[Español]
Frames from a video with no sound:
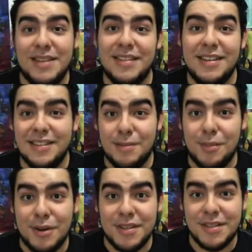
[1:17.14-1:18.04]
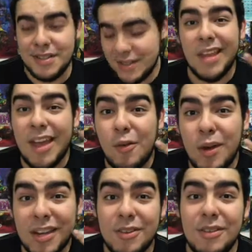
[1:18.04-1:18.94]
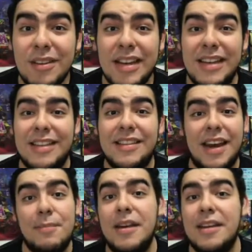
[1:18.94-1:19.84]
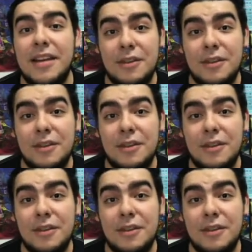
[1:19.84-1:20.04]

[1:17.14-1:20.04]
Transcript: va a ser el de Burst. En cuarto, el trama del